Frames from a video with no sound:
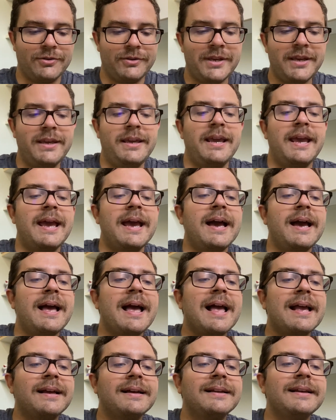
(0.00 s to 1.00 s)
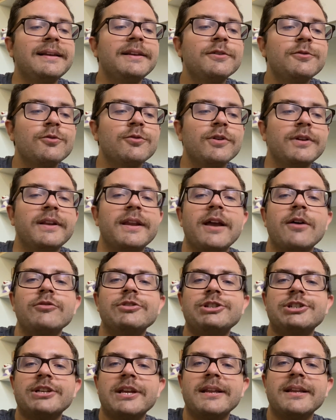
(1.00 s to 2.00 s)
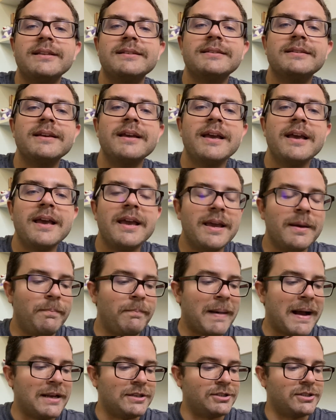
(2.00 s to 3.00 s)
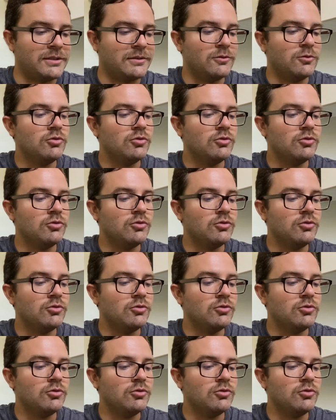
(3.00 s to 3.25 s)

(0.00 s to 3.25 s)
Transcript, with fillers: O que é a gliconeogênese hepática?